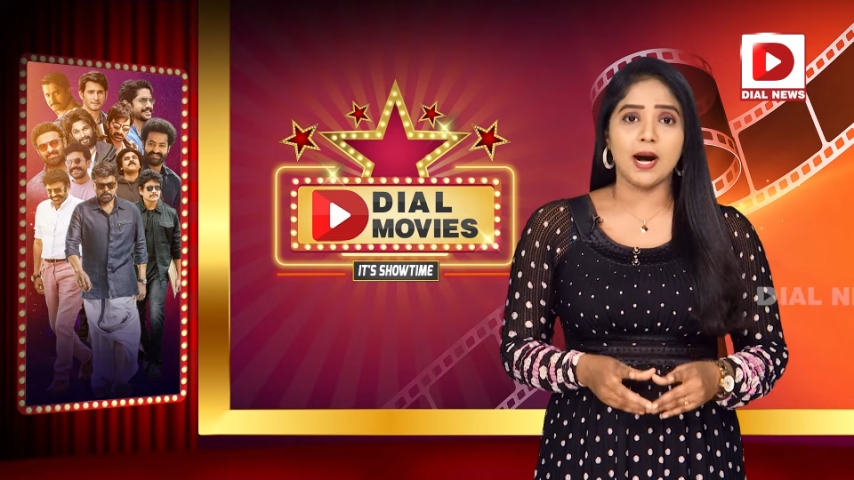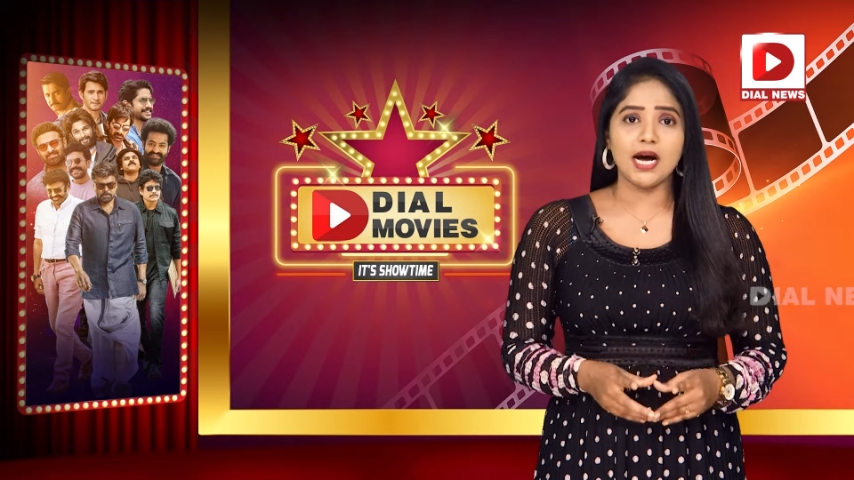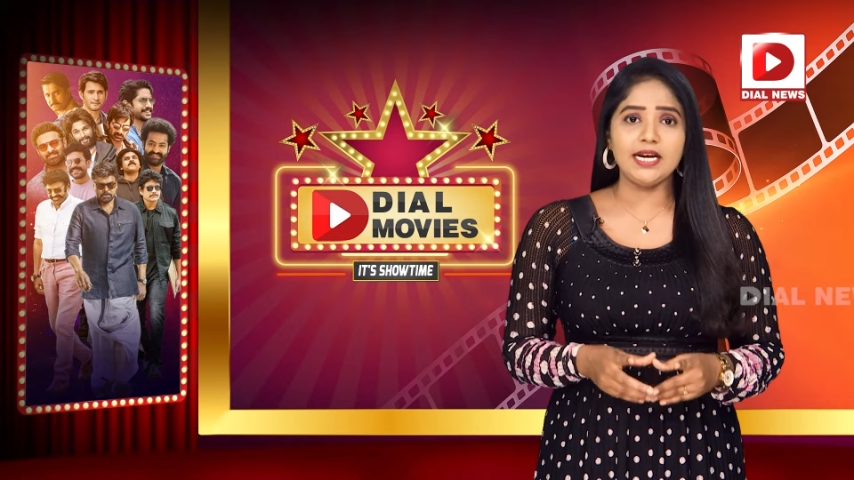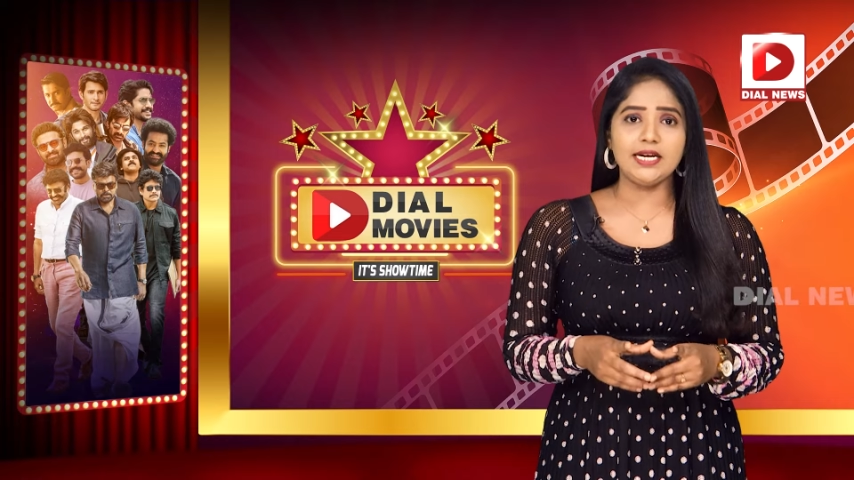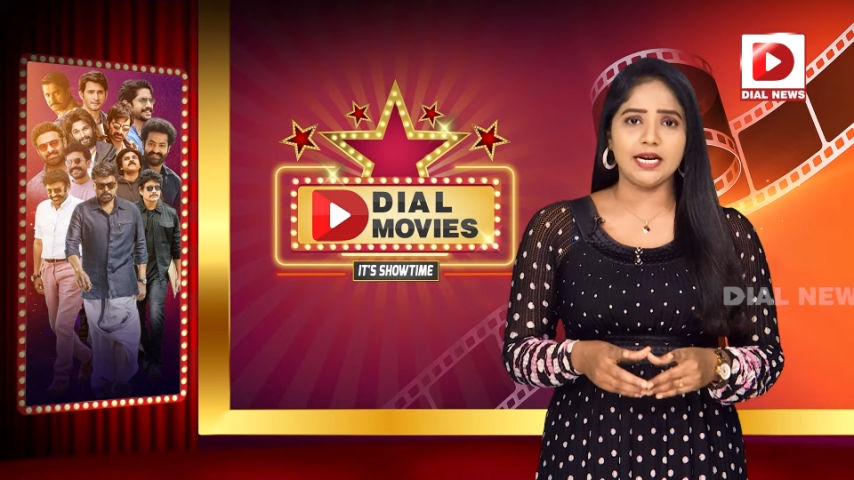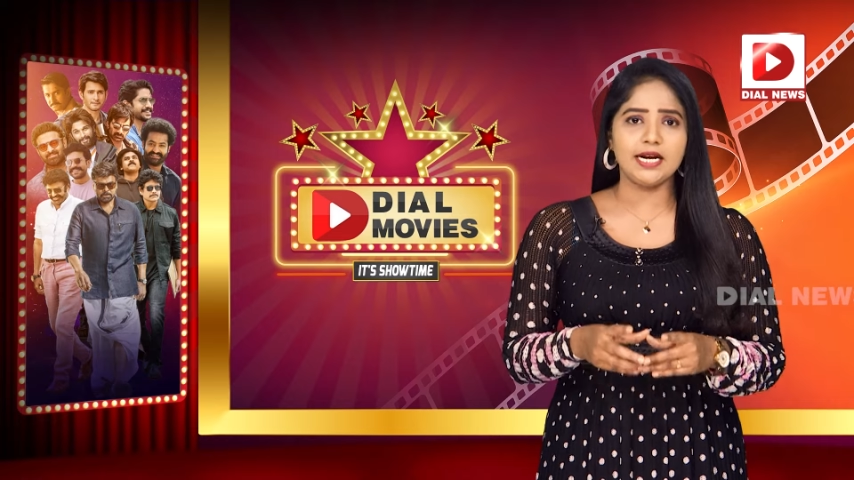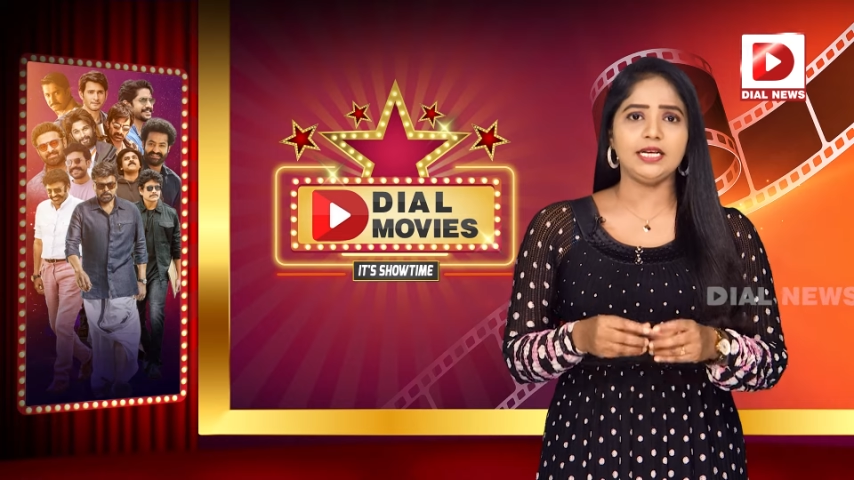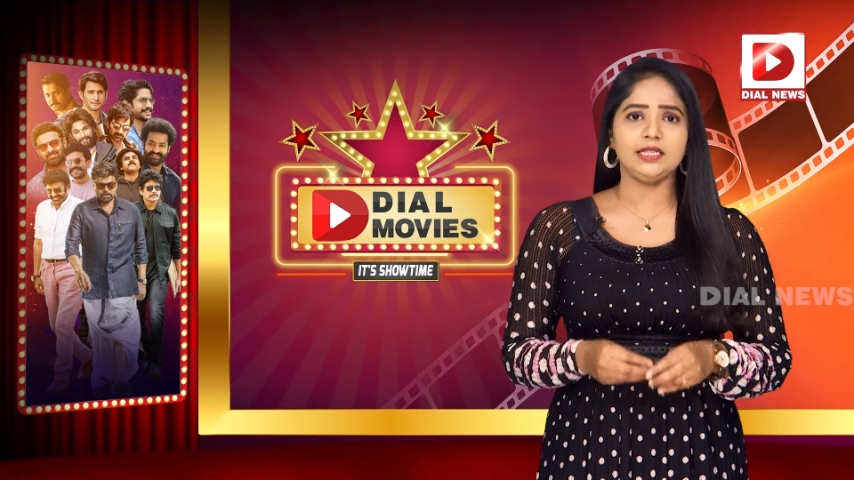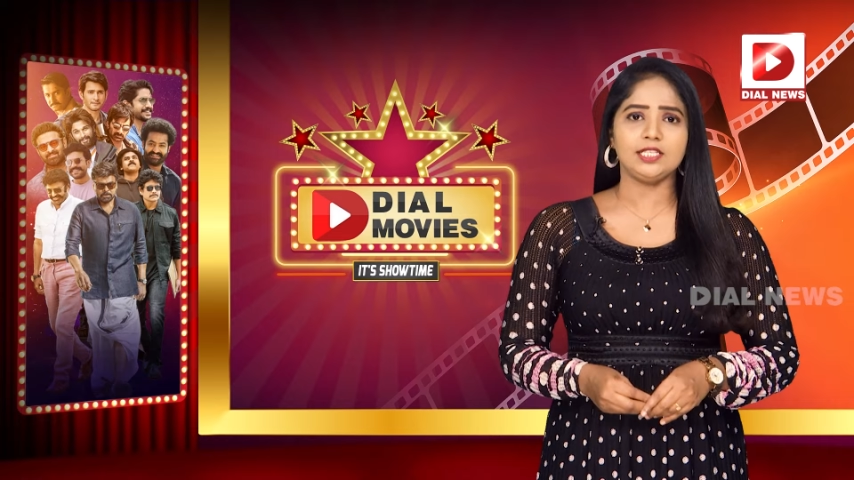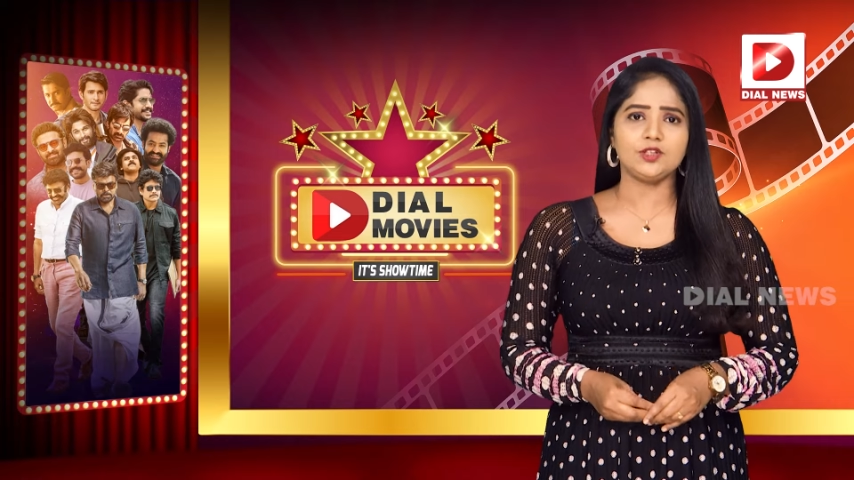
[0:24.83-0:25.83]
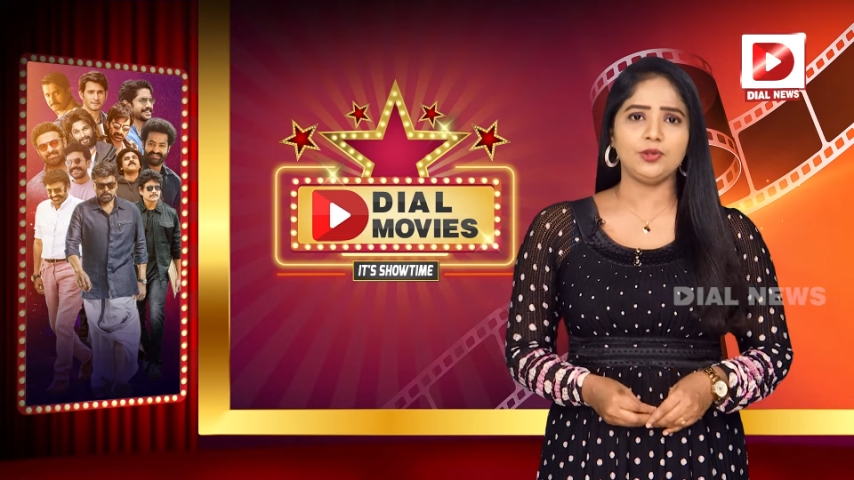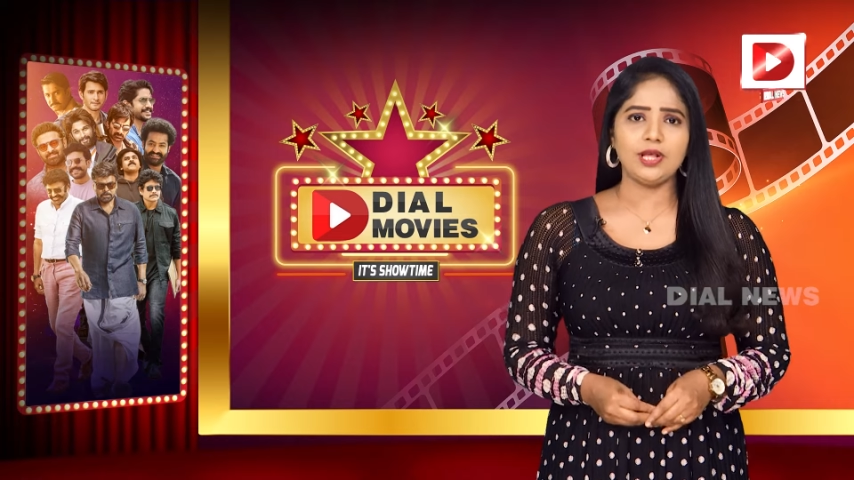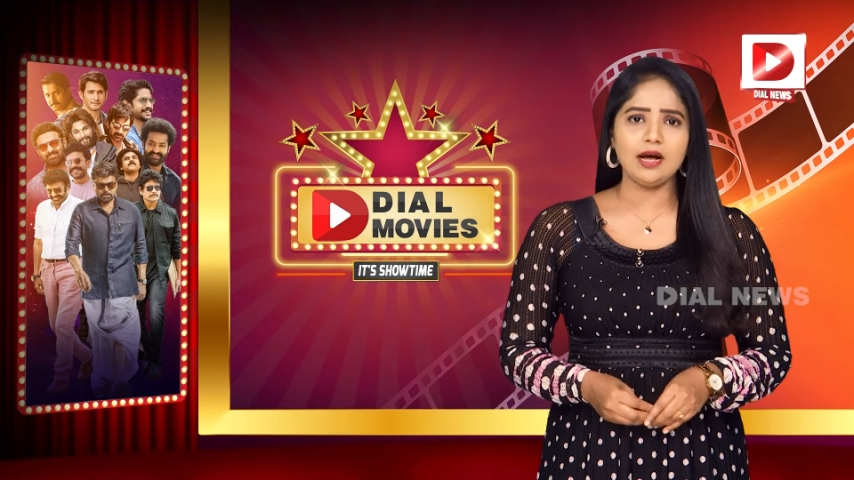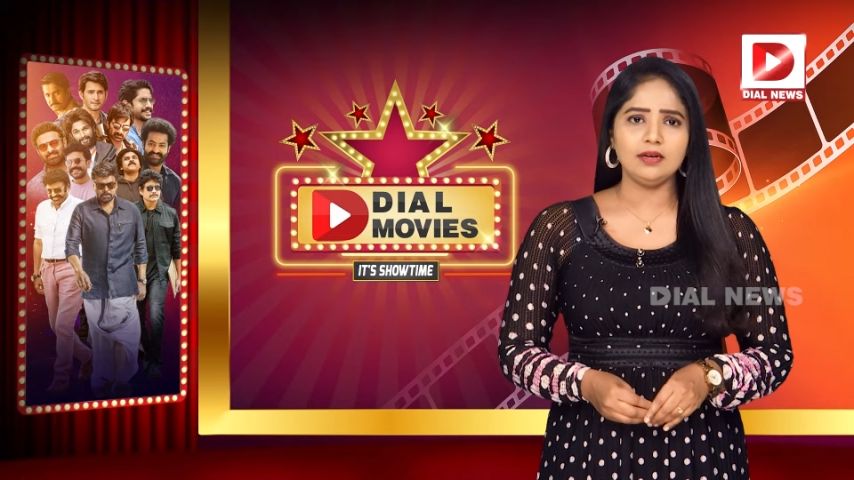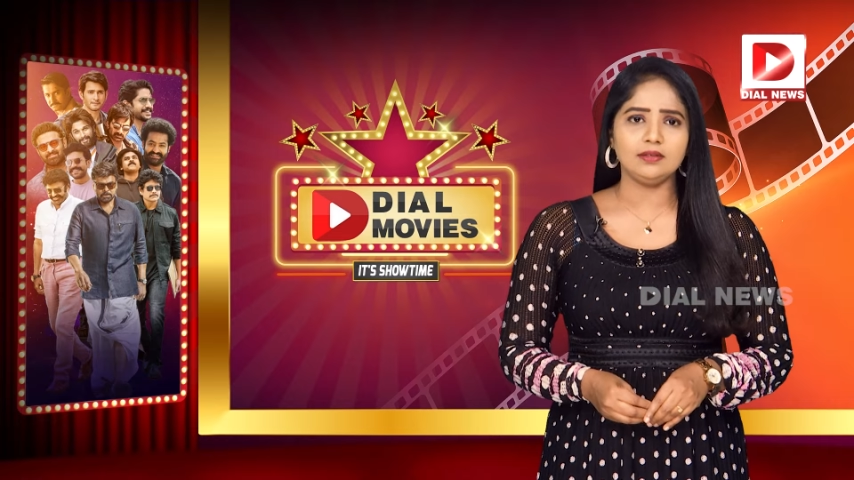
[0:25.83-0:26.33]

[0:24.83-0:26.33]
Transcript: భారీ నిర్ణయం తీసుకుందా